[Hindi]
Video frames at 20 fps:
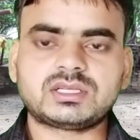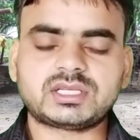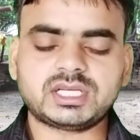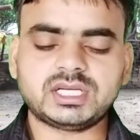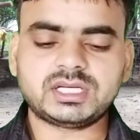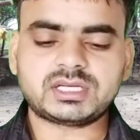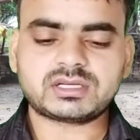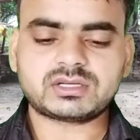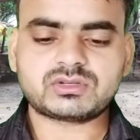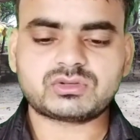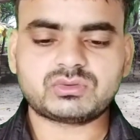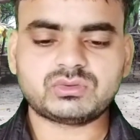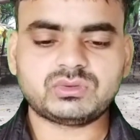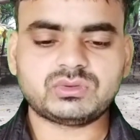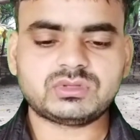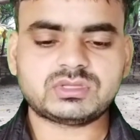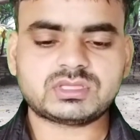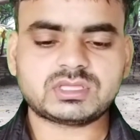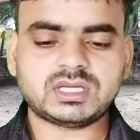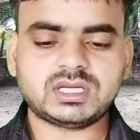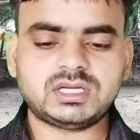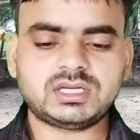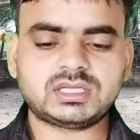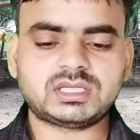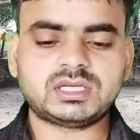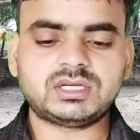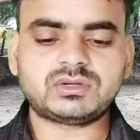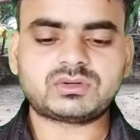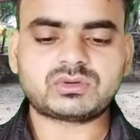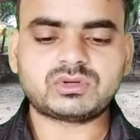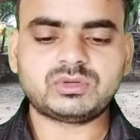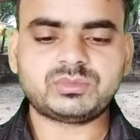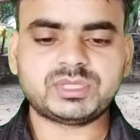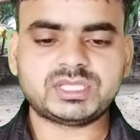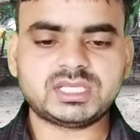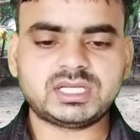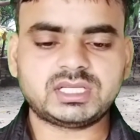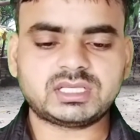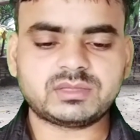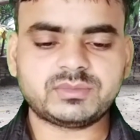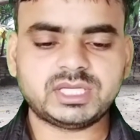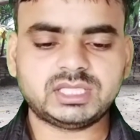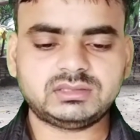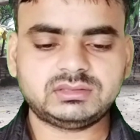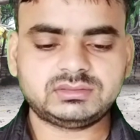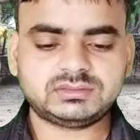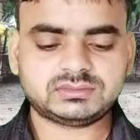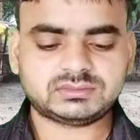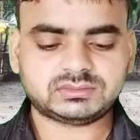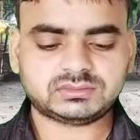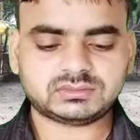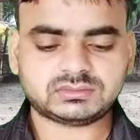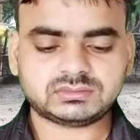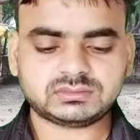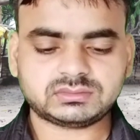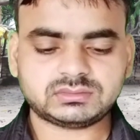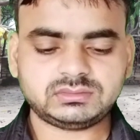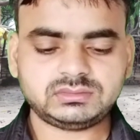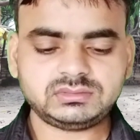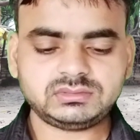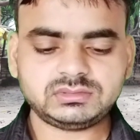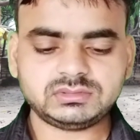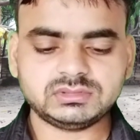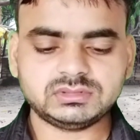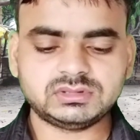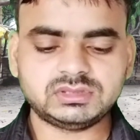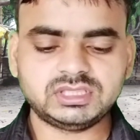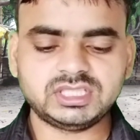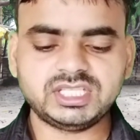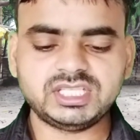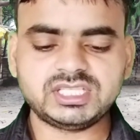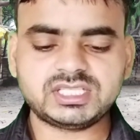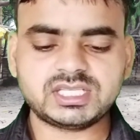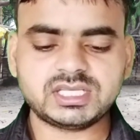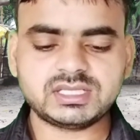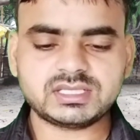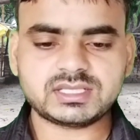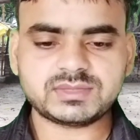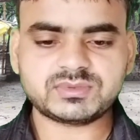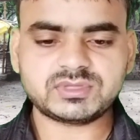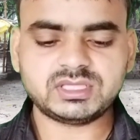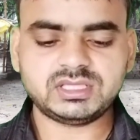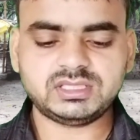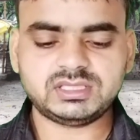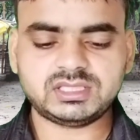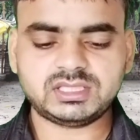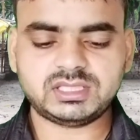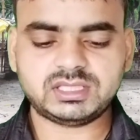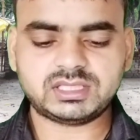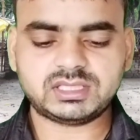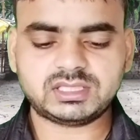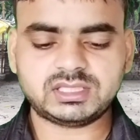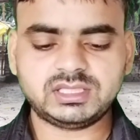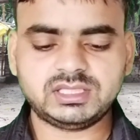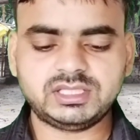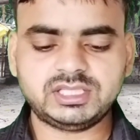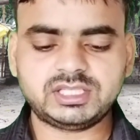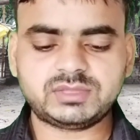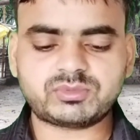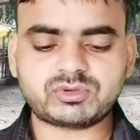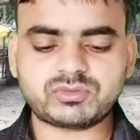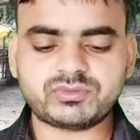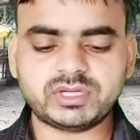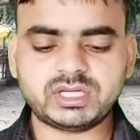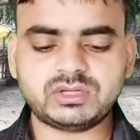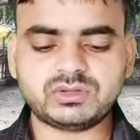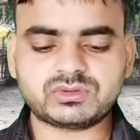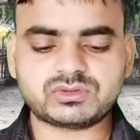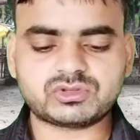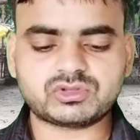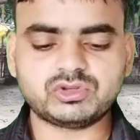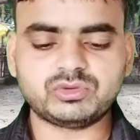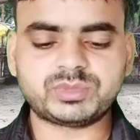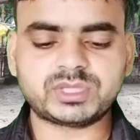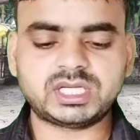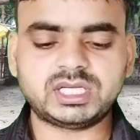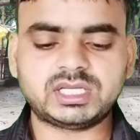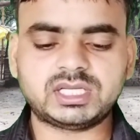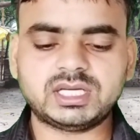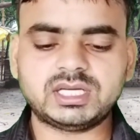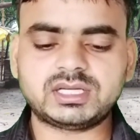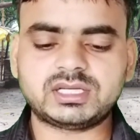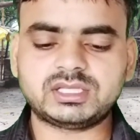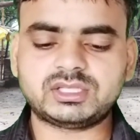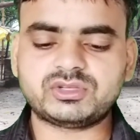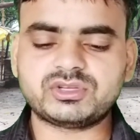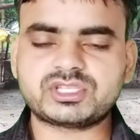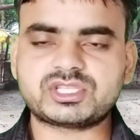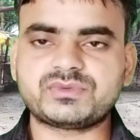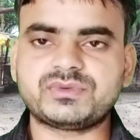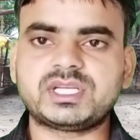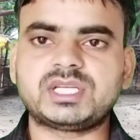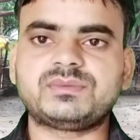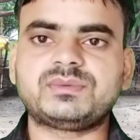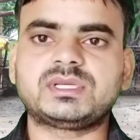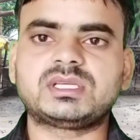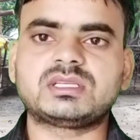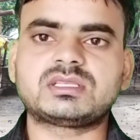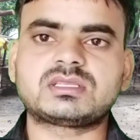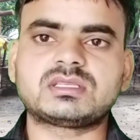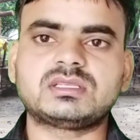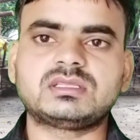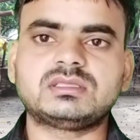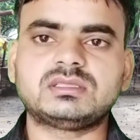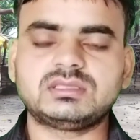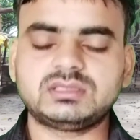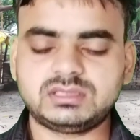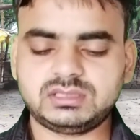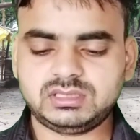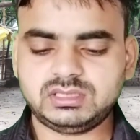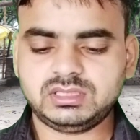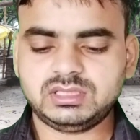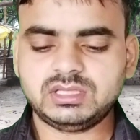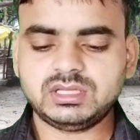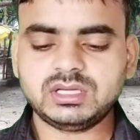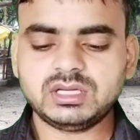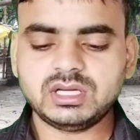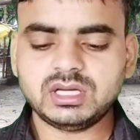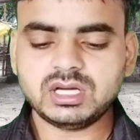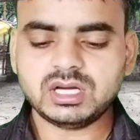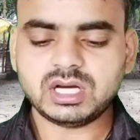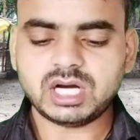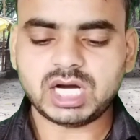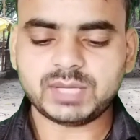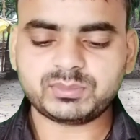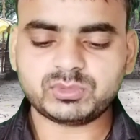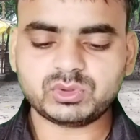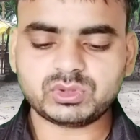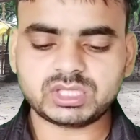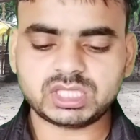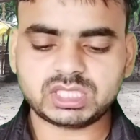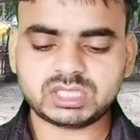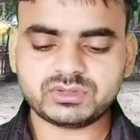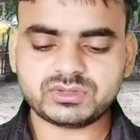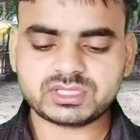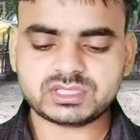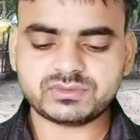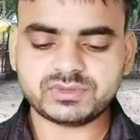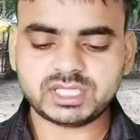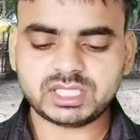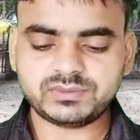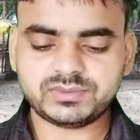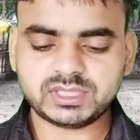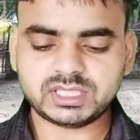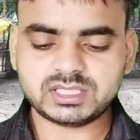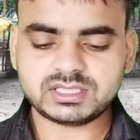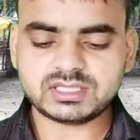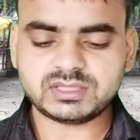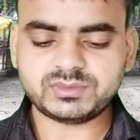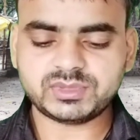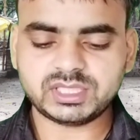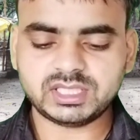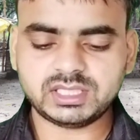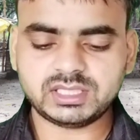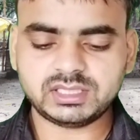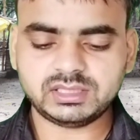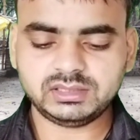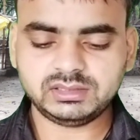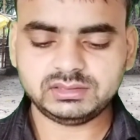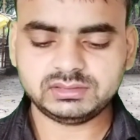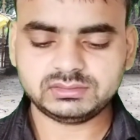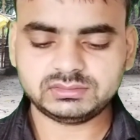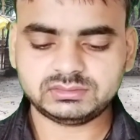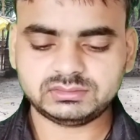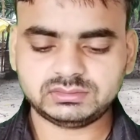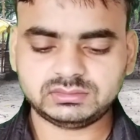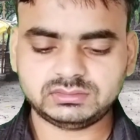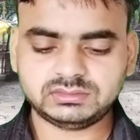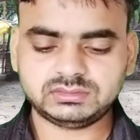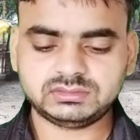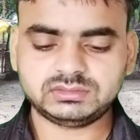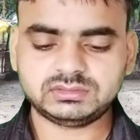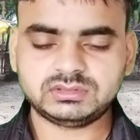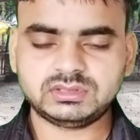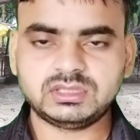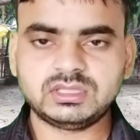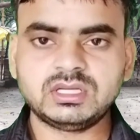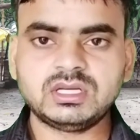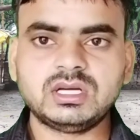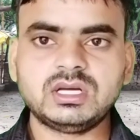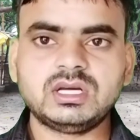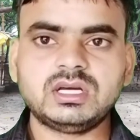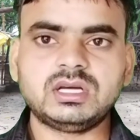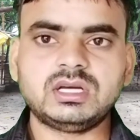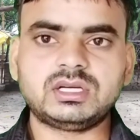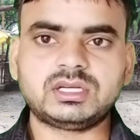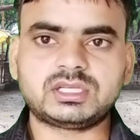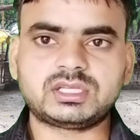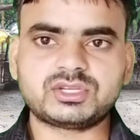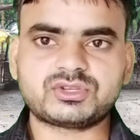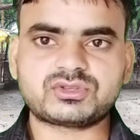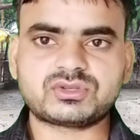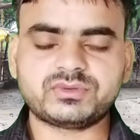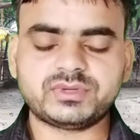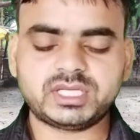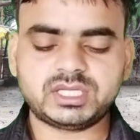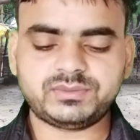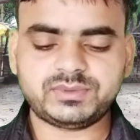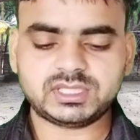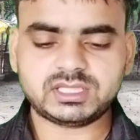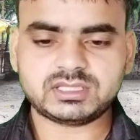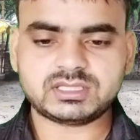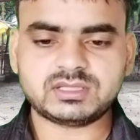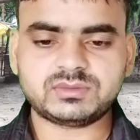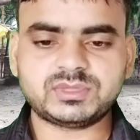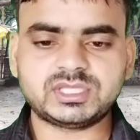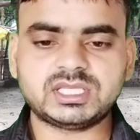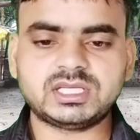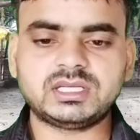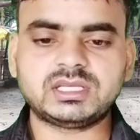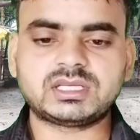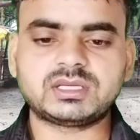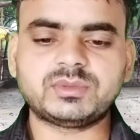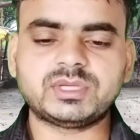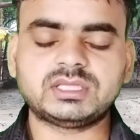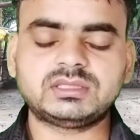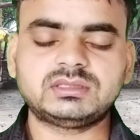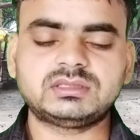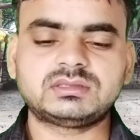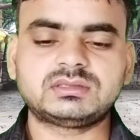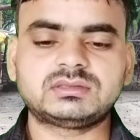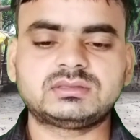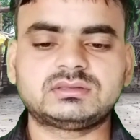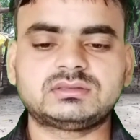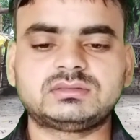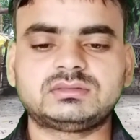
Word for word: क्रिएटर टूल्स एंड कंट्रोल पे जाने के बाद ये नीचे सबसे नीचे देखेंगे एडिट प्रोफाइल और उसके ऊपर लिखा है रिक्वेस्ट वेरीफिकेशन आपको रिक्वेस्ट वेरीफिकेशन पर जाना है रिक्वेस्ट वेरीफिकेशन पर जाने के बाद